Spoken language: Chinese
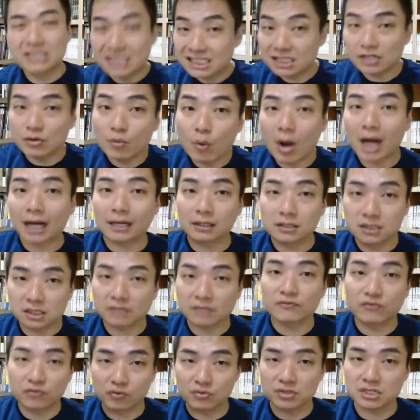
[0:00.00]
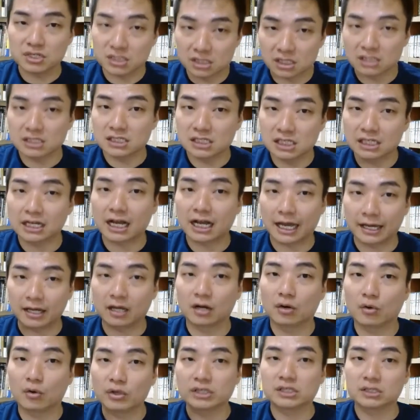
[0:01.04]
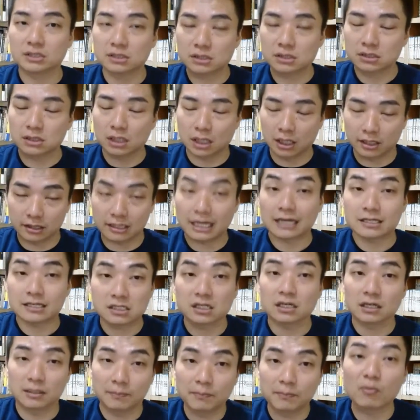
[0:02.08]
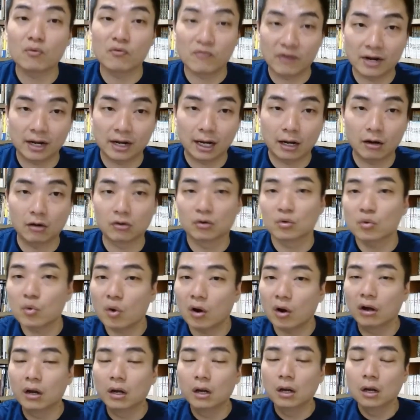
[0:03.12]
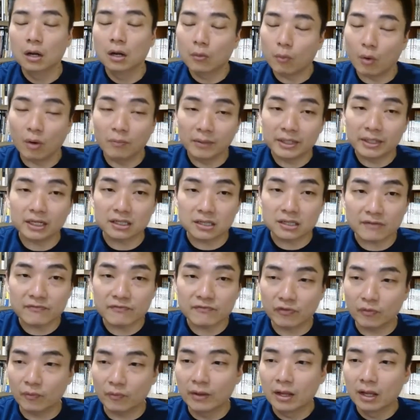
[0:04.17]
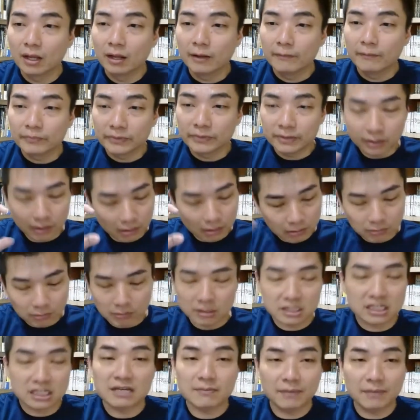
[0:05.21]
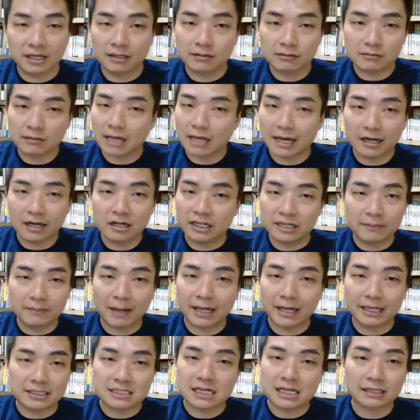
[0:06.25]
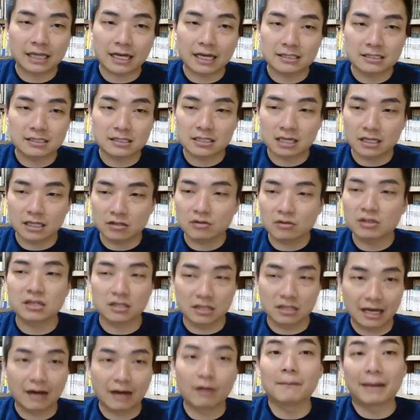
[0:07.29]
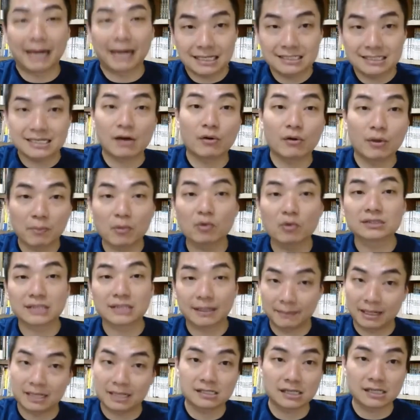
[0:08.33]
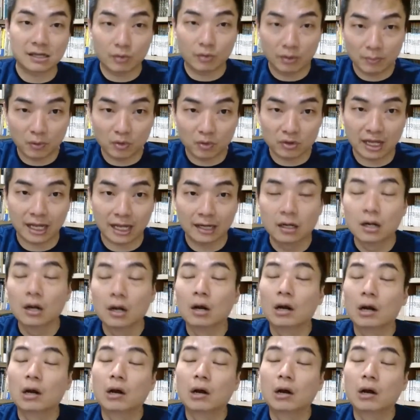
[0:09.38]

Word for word: 希望政府是真心改革，会呃在这一部分了哦。如果我们的政府，西蒙在二零一八年上台之前就一直讲马来西亚会破产，马来西亚会破产。